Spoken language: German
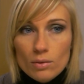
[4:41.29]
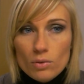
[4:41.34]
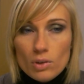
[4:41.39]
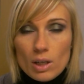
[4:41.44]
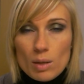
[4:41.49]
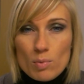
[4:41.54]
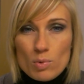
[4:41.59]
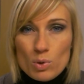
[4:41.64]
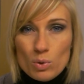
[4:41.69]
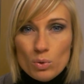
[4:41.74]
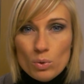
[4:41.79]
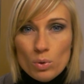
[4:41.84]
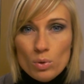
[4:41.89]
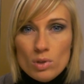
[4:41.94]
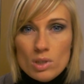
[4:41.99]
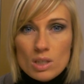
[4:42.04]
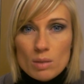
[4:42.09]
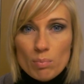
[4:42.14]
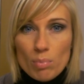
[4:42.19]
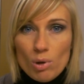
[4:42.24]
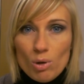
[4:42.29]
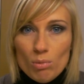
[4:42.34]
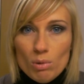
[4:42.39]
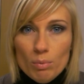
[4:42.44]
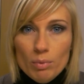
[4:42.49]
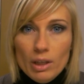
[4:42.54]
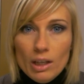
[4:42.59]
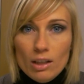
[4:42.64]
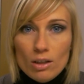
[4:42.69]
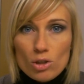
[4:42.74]
Wir haben so einen Kunstbaum
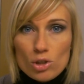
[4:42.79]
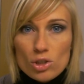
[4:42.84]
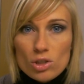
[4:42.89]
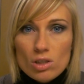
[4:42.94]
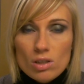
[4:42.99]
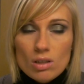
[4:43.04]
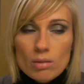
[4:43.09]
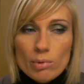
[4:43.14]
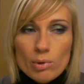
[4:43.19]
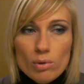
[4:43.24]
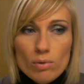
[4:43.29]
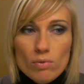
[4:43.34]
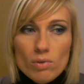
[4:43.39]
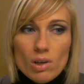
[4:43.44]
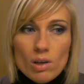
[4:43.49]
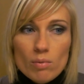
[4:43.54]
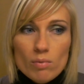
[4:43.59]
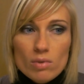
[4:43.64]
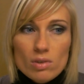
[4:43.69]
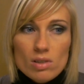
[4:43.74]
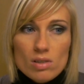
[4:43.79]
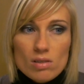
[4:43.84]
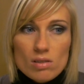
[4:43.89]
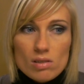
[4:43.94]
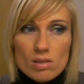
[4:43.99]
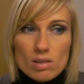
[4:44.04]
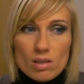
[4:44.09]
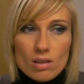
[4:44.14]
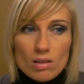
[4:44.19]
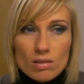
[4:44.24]
im Keller stehen, aber irgendwie haben wir
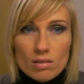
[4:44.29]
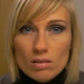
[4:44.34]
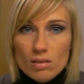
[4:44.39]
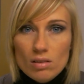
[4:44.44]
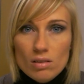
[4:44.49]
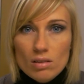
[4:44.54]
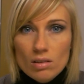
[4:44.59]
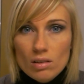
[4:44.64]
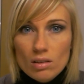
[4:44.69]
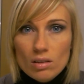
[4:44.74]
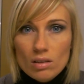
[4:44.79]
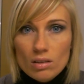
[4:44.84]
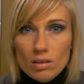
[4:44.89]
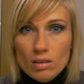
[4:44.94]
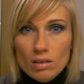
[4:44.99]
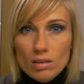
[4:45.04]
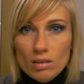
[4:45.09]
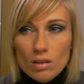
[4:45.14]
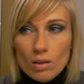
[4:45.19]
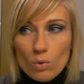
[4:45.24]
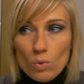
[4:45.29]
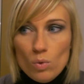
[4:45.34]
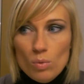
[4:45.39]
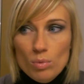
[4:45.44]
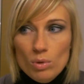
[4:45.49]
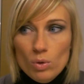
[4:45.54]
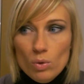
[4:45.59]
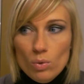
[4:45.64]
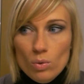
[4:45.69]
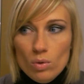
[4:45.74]
dieses Jahr den nicht nach
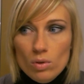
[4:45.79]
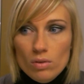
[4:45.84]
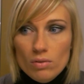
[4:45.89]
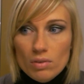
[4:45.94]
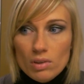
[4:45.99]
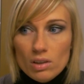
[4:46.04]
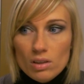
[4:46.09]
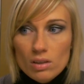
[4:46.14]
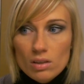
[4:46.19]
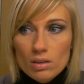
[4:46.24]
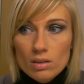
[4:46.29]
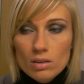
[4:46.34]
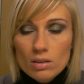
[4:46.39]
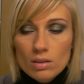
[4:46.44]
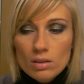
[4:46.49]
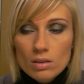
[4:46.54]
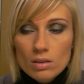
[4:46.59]
oben geholt, weil...